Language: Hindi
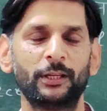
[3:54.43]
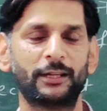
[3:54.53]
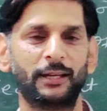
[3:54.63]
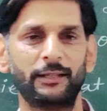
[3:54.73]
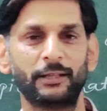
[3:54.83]

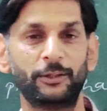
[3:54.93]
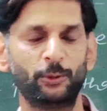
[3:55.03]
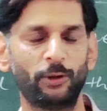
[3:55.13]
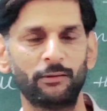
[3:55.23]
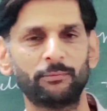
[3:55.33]
यूनिक
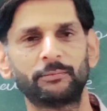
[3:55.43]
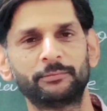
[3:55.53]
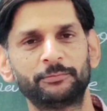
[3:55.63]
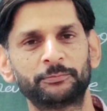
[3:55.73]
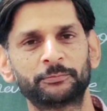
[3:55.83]
कहलाता है
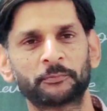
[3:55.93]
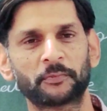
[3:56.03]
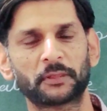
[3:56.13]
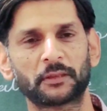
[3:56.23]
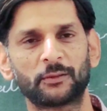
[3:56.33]
दुर्लभ
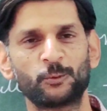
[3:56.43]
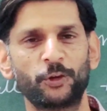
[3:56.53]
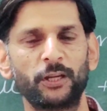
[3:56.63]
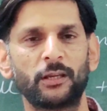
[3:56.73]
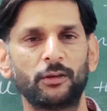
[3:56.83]

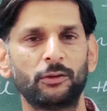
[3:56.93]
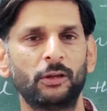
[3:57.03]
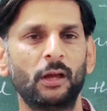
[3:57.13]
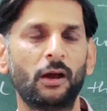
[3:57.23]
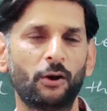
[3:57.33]
जो एक ही
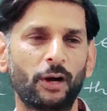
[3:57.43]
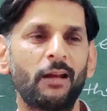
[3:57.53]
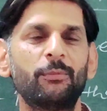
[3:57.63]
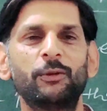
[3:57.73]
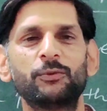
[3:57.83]
हो
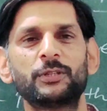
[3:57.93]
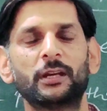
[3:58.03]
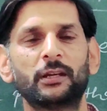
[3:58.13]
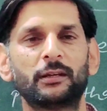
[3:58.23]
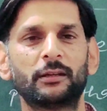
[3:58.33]
और हर
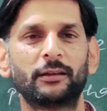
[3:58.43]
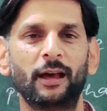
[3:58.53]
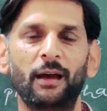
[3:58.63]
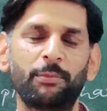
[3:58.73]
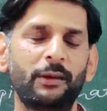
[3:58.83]
मनुष्य
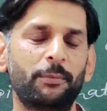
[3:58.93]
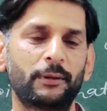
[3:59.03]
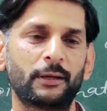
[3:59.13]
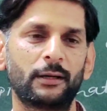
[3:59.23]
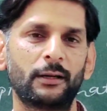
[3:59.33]

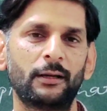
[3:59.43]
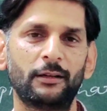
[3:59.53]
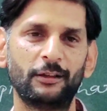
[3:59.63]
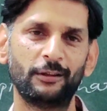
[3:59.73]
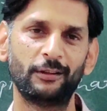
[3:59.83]
अपने प्रकार
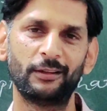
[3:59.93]
का